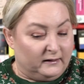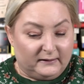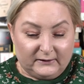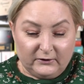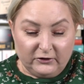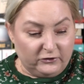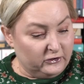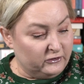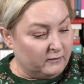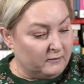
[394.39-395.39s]
Co jeszcze
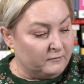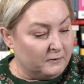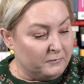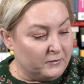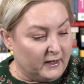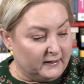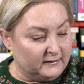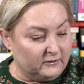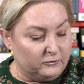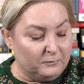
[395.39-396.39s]
chciałam Wam
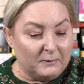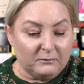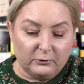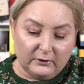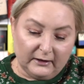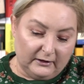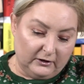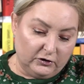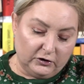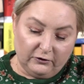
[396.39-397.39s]
pokazać? Mam tutaj
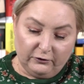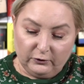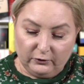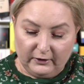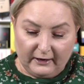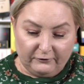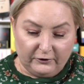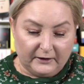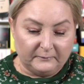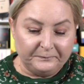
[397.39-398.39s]
jeszcze
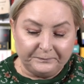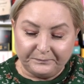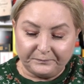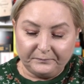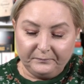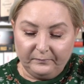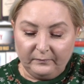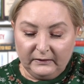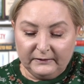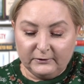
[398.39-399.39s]
fotografię
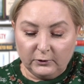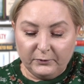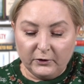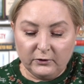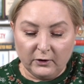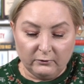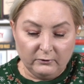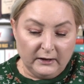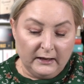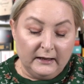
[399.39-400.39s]

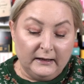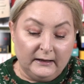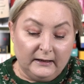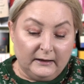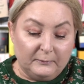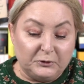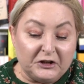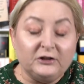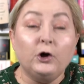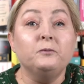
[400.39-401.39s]
zrobioną
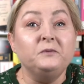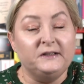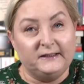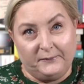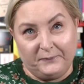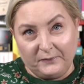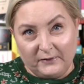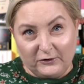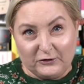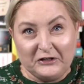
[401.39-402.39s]
przed komisem.
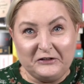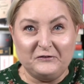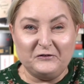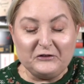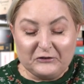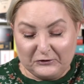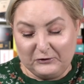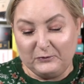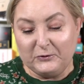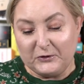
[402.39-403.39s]
Jeżeli nie wiecie, co
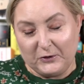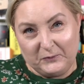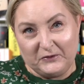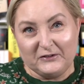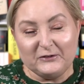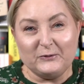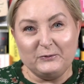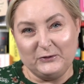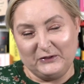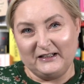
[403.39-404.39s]
to były komisy, to
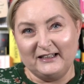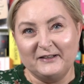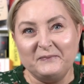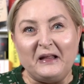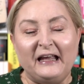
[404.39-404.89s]
były takie